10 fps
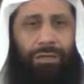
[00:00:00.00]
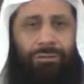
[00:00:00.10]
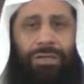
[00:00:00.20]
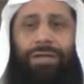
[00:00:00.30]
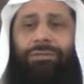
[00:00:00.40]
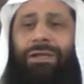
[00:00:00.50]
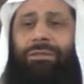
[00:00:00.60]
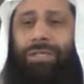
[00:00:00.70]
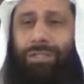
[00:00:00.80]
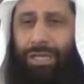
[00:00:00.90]
فكيف
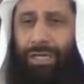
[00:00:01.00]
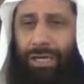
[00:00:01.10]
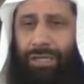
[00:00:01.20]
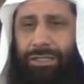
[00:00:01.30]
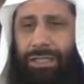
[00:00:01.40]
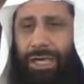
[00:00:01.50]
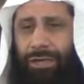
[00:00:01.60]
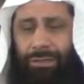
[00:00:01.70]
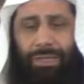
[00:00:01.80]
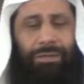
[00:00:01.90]
لم يشتهر عن
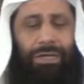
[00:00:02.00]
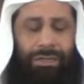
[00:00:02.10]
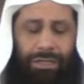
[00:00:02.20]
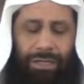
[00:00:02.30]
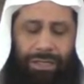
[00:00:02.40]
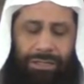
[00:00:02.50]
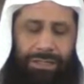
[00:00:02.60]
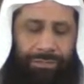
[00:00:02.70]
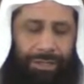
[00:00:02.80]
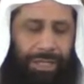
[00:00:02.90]
السلام يعني, يعني
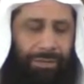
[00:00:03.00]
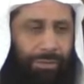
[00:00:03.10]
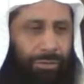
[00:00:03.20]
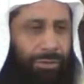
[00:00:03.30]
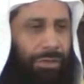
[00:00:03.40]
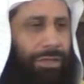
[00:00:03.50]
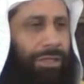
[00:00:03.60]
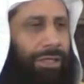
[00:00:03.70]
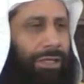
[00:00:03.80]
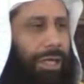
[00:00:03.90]
قصدي في الكلام أنه
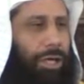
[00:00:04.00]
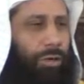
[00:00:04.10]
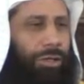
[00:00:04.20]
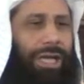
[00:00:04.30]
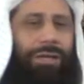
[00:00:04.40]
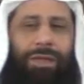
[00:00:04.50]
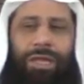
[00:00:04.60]
أنه طالما